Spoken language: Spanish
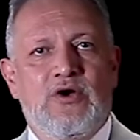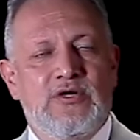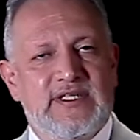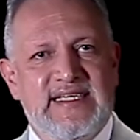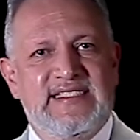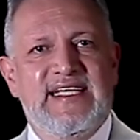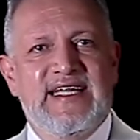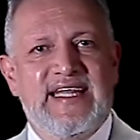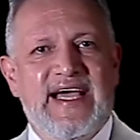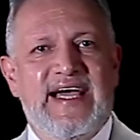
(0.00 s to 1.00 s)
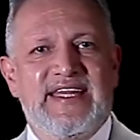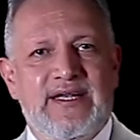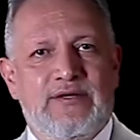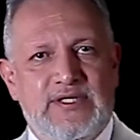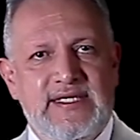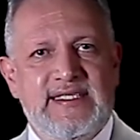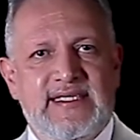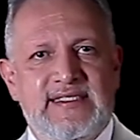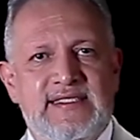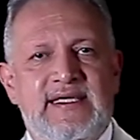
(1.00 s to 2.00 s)
cortesía de AD
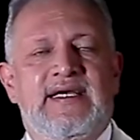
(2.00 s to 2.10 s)
Noticias,